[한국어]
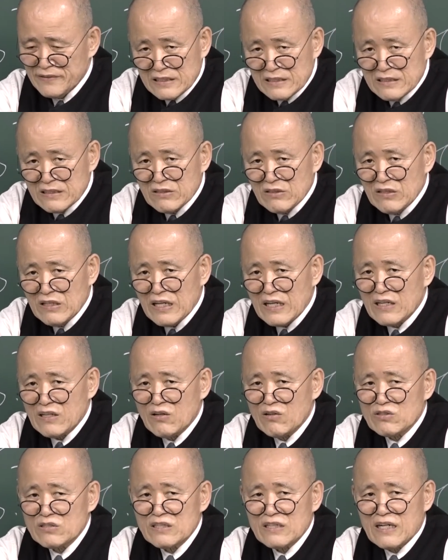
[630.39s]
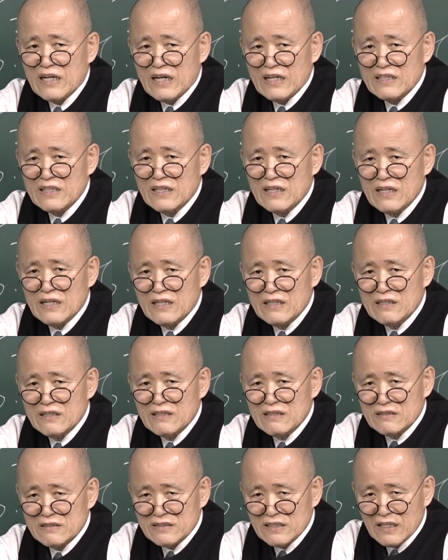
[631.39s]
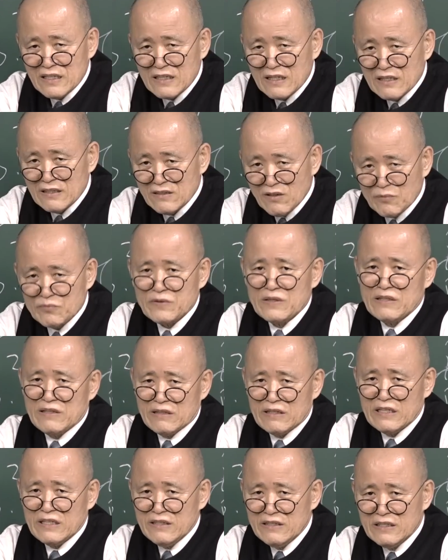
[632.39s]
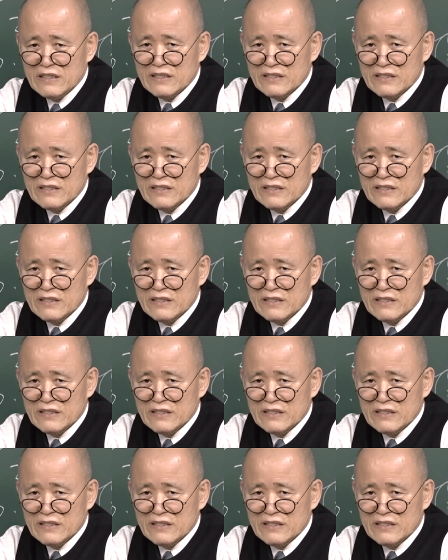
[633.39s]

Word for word: 그걸 내가 여기서 강의할 생각은 없다 이거예요.